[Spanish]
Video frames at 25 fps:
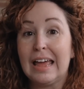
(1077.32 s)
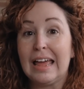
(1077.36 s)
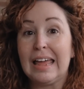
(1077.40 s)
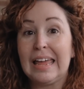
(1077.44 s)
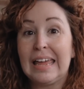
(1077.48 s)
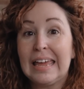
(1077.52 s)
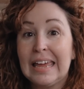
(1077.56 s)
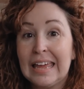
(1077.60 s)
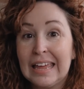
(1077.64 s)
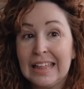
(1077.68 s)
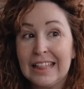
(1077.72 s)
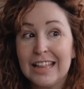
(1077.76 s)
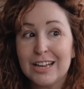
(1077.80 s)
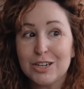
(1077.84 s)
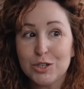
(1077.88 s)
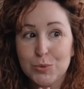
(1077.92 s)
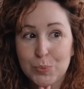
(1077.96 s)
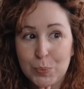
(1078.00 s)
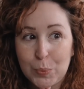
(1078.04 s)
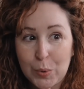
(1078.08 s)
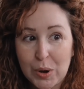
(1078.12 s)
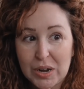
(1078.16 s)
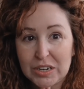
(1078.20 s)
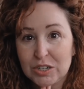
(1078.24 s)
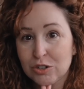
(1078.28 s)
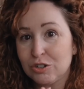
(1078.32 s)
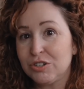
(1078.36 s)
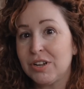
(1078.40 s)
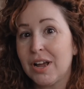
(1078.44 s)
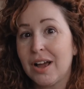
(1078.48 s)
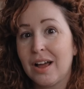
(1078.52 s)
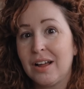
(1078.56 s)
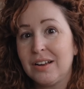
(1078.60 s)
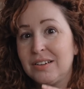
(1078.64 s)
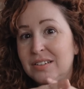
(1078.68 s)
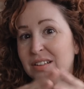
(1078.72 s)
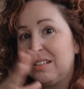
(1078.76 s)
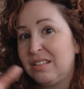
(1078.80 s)
Y después, o
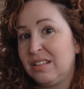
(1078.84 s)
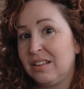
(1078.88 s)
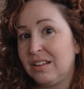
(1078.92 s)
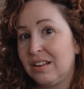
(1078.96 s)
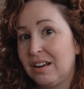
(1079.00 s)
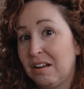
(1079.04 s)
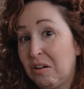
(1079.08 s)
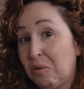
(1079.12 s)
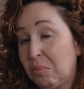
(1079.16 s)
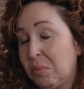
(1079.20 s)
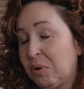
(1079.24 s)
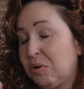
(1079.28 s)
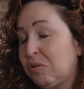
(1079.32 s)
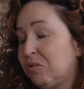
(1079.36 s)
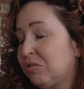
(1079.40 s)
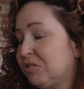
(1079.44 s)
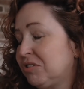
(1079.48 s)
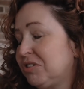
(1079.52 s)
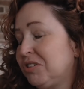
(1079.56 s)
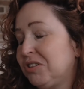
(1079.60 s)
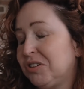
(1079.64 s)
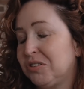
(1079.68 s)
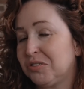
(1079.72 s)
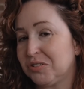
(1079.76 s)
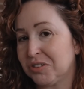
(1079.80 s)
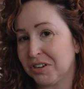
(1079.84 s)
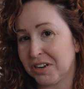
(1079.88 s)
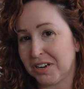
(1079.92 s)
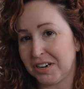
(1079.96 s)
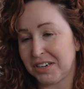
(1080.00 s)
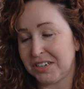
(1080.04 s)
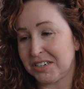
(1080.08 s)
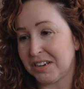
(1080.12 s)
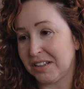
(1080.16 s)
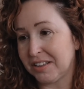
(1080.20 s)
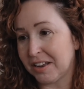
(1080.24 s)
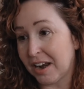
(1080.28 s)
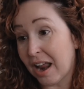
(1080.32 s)
sea, es decir, a lo mejor si os
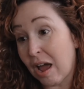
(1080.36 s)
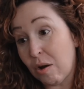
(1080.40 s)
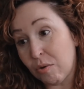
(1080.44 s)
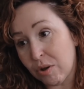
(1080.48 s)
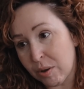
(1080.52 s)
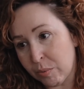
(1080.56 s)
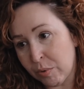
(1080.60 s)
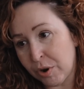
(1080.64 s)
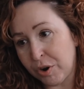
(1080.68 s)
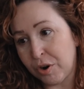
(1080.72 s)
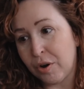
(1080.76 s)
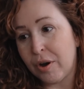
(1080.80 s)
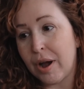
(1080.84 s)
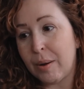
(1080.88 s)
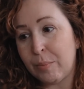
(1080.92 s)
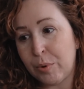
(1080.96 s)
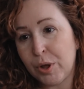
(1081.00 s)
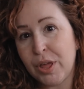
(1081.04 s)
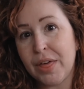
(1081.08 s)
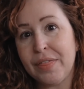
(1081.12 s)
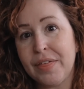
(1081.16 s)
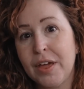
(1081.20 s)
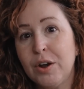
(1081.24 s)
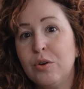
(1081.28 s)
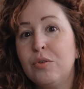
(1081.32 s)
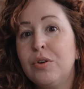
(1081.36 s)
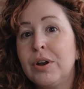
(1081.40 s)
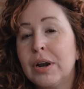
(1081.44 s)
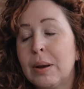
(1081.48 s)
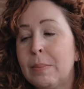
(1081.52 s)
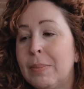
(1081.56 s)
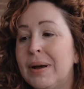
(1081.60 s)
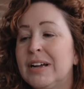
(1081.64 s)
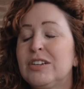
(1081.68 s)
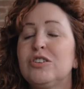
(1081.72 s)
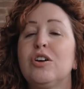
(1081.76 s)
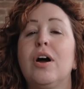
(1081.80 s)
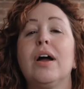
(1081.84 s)
queréis saltar, aunque bueno, voy a hacer un
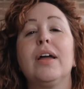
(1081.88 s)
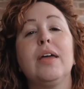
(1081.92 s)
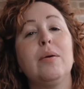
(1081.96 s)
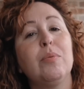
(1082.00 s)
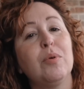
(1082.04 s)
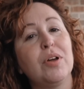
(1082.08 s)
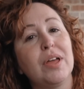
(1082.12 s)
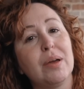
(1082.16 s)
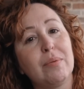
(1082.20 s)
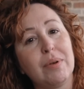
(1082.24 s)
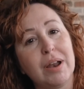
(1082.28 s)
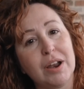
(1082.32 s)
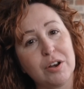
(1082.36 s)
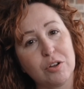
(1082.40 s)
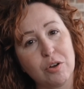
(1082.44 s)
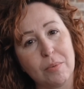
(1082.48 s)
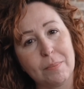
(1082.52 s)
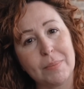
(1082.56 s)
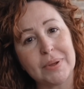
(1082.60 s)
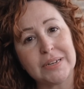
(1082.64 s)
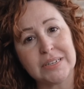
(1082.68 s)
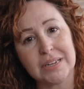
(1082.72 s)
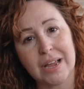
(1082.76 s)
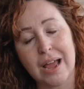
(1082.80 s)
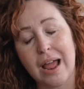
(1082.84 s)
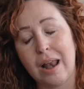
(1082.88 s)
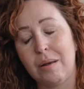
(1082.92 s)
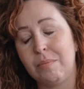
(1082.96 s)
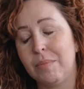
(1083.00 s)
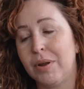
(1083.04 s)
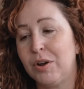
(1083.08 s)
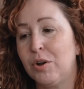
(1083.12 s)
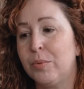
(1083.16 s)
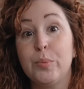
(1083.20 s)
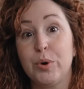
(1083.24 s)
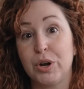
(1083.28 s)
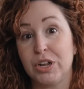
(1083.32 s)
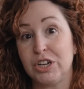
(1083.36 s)
repaso, aquí voy a hablar con más calma,
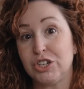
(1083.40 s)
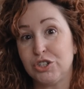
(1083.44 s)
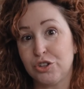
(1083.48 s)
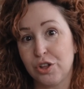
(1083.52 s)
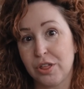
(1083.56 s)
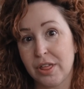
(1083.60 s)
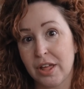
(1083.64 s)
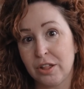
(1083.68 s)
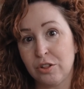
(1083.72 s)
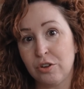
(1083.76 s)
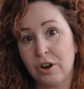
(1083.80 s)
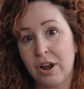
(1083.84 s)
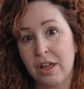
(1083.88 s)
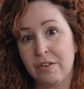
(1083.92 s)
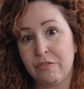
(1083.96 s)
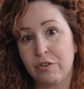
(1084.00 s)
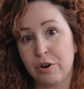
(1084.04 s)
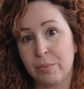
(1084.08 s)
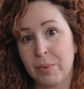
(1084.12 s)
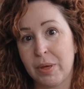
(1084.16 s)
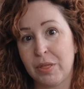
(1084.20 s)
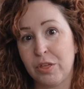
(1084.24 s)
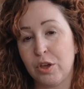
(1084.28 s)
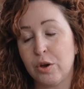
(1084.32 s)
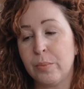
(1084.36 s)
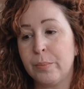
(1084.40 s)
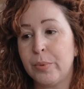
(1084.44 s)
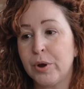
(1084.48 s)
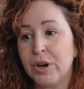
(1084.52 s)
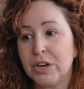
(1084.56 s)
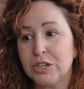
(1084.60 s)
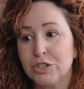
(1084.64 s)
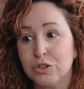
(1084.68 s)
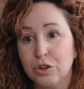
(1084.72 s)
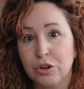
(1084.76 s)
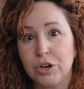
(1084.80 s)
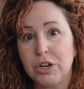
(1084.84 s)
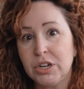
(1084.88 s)
Porque estoy dando la información por
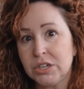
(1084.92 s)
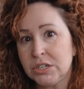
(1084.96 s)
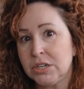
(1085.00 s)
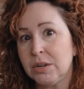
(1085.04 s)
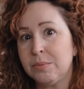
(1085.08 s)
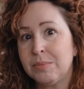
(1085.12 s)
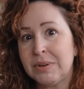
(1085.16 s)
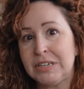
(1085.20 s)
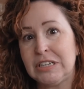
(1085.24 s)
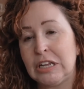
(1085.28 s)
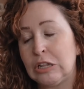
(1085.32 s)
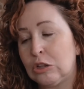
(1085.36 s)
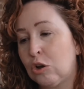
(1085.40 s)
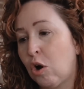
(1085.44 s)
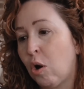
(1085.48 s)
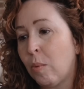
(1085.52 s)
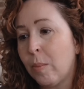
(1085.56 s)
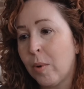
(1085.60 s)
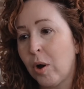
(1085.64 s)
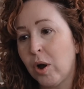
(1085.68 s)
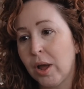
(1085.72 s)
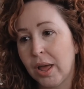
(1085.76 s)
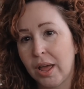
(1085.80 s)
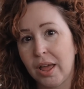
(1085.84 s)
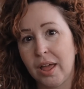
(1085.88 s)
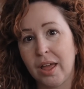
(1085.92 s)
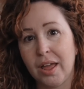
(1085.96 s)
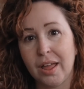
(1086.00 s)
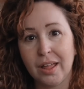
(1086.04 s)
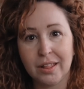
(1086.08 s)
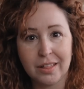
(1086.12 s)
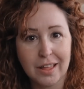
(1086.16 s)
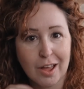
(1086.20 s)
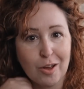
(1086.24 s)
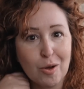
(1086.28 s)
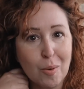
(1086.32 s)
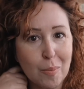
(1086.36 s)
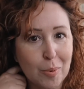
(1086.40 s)
stories y me siento como que
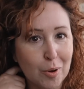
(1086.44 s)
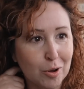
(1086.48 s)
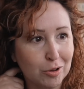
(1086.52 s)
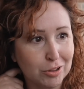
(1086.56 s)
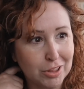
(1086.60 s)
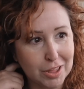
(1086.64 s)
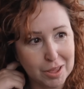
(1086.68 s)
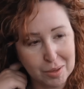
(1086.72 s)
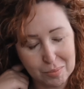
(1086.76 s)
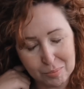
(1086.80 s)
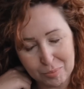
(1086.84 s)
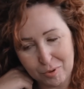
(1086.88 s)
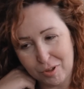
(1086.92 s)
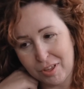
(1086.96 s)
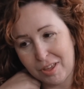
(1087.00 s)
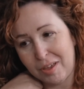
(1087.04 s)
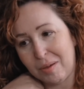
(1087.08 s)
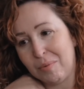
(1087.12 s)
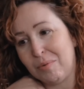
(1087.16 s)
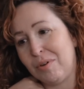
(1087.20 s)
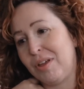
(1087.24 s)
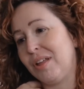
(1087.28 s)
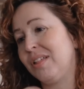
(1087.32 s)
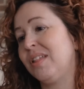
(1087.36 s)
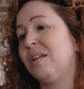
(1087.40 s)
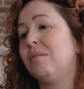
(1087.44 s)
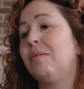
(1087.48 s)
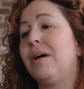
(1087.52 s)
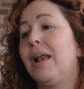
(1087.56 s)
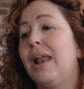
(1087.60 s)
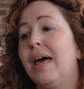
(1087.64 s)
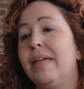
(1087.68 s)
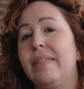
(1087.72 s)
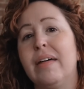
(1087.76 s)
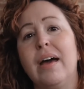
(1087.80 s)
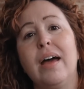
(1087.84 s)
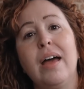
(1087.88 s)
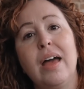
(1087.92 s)
tengo poco tiempo y que voy a
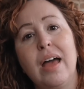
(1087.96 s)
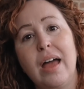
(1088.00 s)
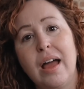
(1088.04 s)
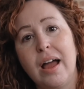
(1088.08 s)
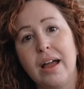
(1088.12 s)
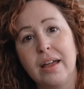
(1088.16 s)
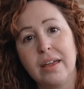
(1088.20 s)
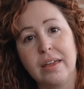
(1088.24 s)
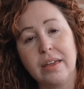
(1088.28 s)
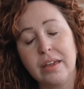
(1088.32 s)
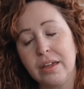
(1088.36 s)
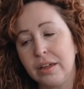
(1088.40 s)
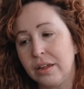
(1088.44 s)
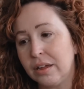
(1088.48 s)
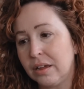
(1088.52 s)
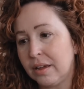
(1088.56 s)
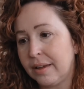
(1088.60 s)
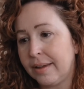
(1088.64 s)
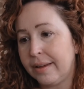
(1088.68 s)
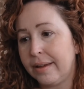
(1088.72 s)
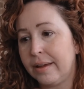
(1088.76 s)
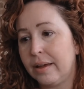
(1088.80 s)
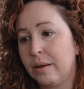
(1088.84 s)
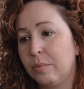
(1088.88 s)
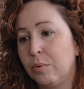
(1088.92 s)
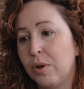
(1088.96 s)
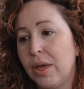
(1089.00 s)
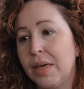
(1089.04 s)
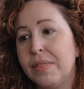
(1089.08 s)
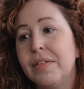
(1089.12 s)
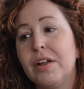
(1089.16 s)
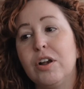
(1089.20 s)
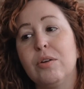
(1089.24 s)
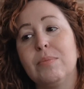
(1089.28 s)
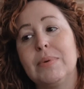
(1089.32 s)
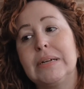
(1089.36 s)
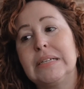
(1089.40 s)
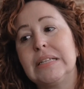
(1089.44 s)
tebalada. Aquí eh, voy a
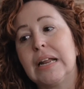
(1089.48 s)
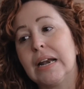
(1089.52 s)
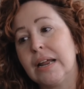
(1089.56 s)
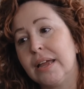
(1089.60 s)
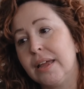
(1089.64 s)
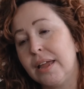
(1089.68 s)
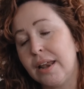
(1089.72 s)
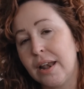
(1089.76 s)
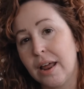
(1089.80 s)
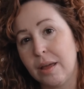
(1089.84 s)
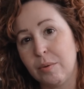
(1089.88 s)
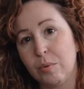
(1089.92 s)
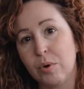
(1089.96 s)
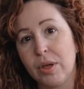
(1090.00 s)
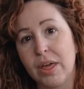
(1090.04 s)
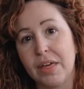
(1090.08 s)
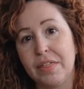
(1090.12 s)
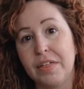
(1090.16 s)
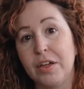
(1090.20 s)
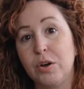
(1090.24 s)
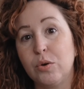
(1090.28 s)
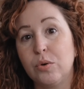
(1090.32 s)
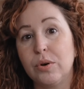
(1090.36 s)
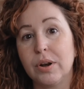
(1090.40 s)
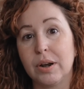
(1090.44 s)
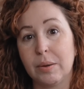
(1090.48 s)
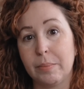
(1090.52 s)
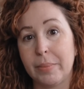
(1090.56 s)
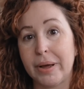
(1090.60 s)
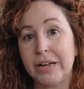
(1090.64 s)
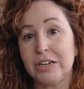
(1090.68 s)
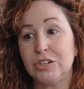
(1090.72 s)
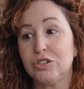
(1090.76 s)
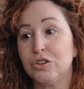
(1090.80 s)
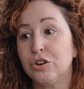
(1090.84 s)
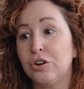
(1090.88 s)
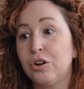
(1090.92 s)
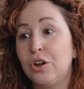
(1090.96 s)
hacerlo más tranquila y voy a hacer un
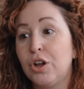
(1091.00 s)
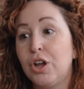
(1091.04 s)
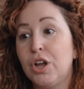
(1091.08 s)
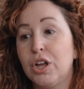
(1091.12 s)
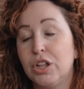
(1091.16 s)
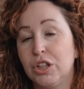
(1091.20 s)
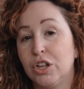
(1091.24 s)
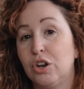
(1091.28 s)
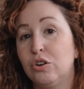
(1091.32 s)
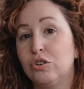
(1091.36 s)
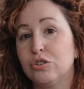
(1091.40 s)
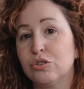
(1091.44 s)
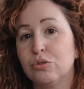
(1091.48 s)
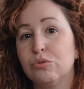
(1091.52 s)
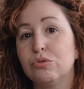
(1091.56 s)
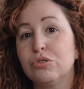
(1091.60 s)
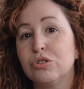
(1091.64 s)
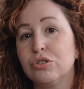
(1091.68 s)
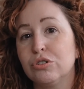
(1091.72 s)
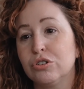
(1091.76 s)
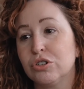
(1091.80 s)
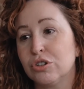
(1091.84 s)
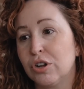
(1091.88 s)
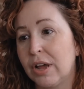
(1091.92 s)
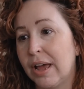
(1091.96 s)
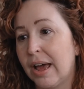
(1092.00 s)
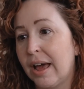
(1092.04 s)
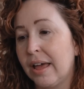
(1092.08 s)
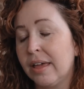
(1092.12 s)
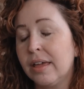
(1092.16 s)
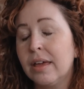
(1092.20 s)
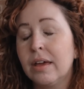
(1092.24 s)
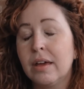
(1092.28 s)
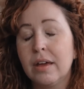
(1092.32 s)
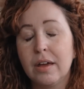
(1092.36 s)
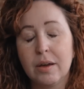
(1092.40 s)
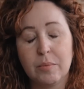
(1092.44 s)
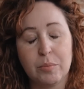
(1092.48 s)
repaso de los cursos que hay,
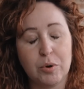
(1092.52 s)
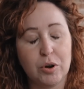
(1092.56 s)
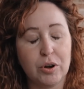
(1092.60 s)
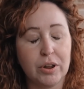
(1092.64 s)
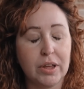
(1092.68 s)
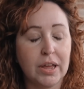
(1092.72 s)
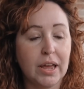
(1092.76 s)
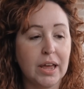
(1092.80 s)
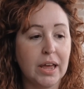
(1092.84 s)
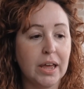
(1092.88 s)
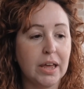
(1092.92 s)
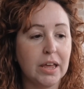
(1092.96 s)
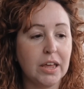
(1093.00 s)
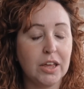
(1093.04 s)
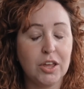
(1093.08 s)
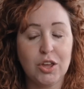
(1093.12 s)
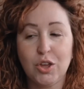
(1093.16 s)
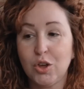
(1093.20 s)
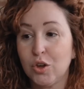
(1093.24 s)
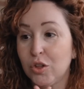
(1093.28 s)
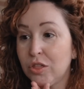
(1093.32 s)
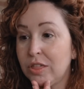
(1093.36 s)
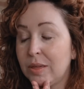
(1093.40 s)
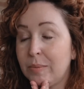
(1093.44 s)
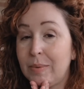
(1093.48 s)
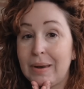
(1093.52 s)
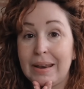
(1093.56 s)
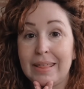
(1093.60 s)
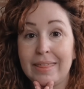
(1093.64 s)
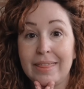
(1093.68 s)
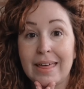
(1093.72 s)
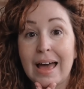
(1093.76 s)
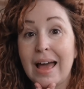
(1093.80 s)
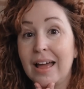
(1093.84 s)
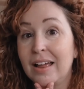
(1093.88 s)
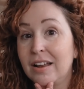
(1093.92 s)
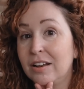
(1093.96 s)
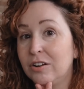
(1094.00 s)
porque yo de
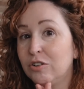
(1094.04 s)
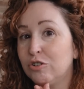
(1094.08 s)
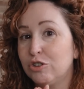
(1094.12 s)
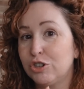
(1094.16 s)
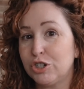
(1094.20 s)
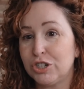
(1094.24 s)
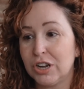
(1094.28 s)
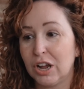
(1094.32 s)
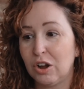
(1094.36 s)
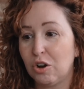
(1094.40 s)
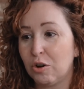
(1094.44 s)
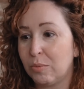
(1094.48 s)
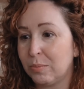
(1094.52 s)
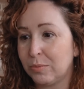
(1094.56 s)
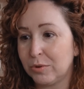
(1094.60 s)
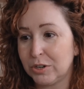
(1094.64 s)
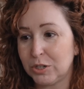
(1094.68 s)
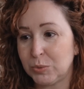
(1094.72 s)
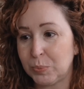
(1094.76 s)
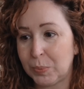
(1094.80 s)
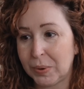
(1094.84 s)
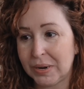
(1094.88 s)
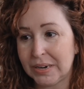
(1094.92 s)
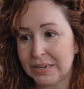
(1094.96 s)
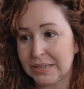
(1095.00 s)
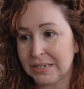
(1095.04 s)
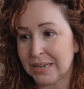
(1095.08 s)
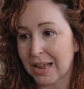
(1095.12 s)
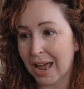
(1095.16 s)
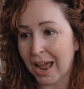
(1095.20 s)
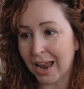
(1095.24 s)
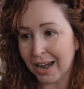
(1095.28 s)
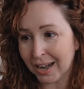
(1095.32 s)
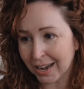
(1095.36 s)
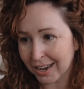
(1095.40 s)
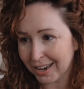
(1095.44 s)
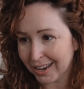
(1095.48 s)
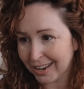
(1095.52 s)
verdad no sé cómo
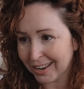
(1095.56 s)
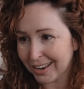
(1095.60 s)
expresar